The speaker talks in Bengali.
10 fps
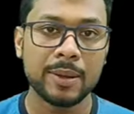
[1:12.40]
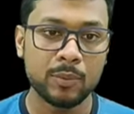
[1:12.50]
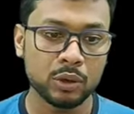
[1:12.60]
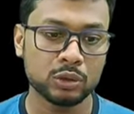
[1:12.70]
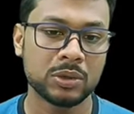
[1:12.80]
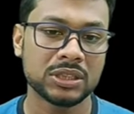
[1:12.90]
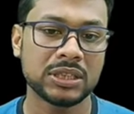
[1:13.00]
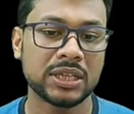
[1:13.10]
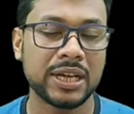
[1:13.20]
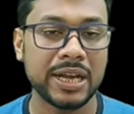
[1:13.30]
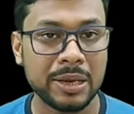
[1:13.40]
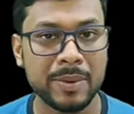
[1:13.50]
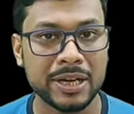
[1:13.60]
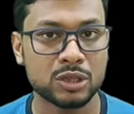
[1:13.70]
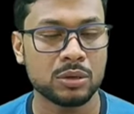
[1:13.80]
এবং তোমার যাতে
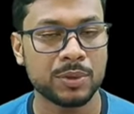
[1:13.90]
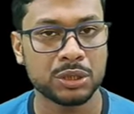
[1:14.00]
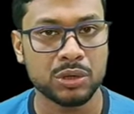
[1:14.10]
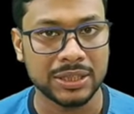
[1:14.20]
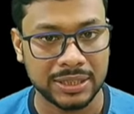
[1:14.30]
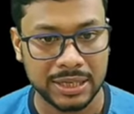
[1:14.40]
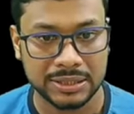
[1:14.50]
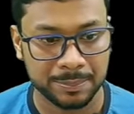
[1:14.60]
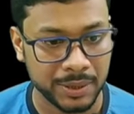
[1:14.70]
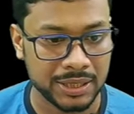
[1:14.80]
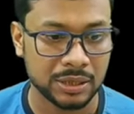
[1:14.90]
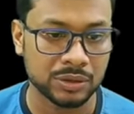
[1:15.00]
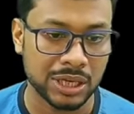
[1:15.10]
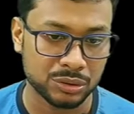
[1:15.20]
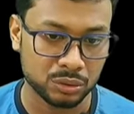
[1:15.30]
রেডিমেড সবকিছু হাতের কাছে পেয়ে যাও
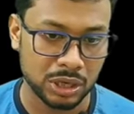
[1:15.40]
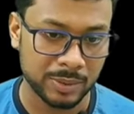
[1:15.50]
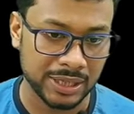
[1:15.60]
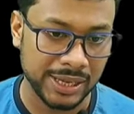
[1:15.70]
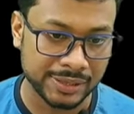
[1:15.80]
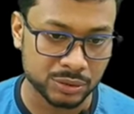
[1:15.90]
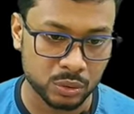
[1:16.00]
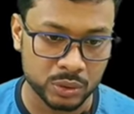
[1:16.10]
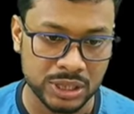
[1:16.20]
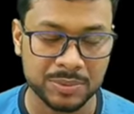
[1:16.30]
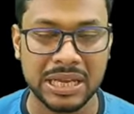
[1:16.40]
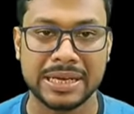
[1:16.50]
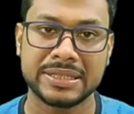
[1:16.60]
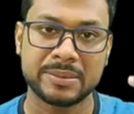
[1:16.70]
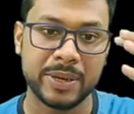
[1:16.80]
তার জন্য আমাদের এক্সক্লুসিভ
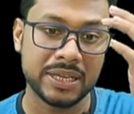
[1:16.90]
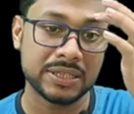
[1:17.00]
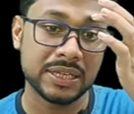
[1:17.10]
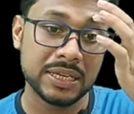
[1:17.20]
সায়েন্স ব্যাচ